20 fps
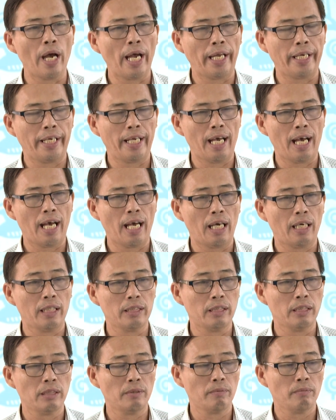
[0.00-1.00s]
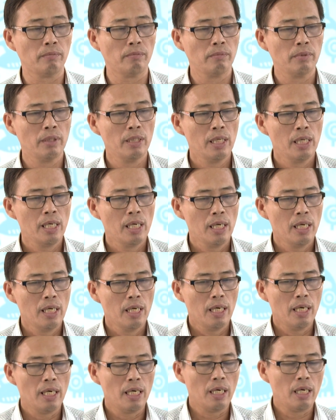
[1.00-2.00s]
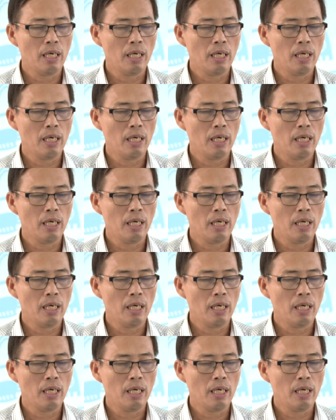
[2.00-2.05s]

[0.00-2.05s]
đảng bộ cơ sở bốn tốt, thực